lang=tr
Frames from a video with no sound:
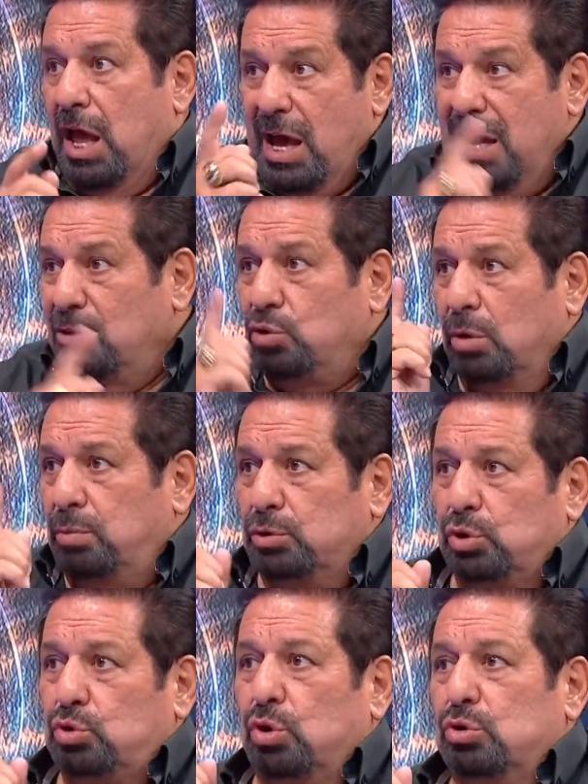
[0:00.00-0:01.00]
En son
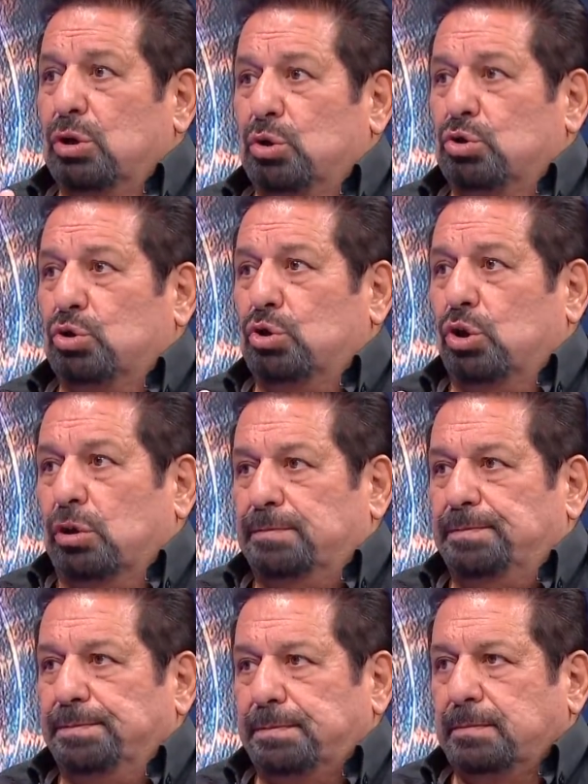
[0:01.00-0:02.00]
pozisyonda gözüküyor. Evet.
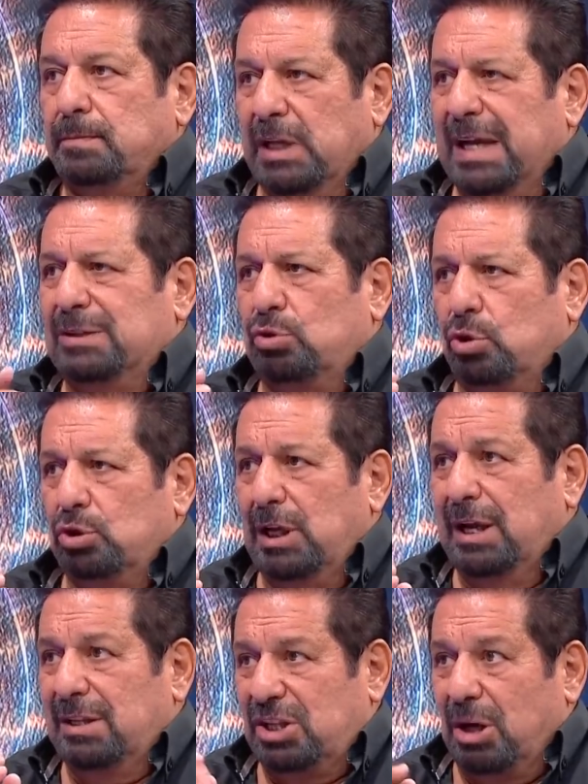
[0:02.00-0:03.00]
En
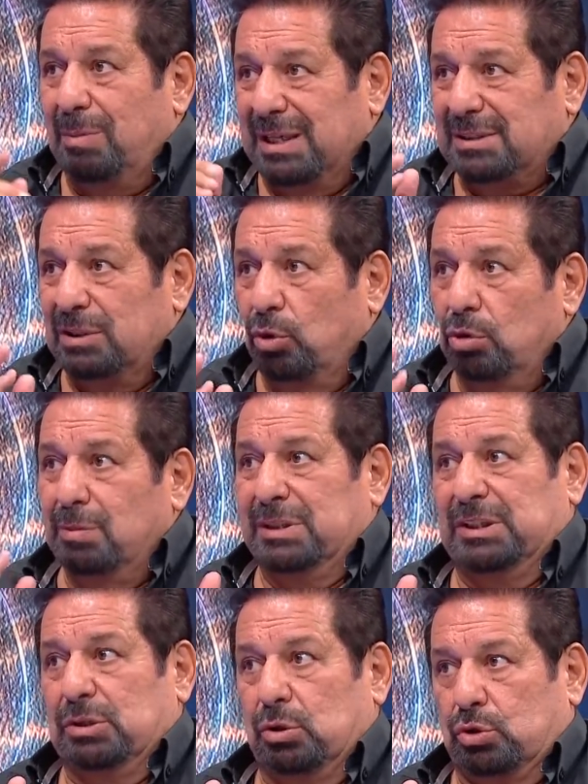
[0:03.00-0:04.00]
sonda temasın
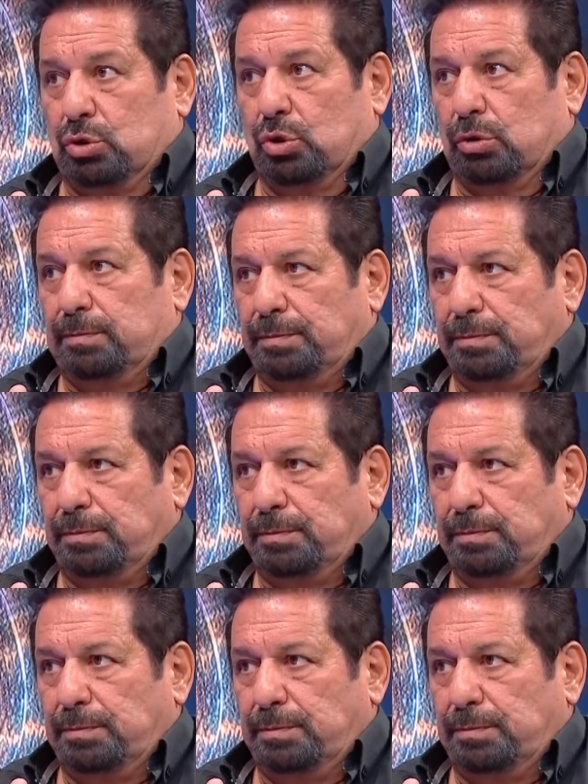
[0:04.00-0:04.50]
olmadığı gözüküyor.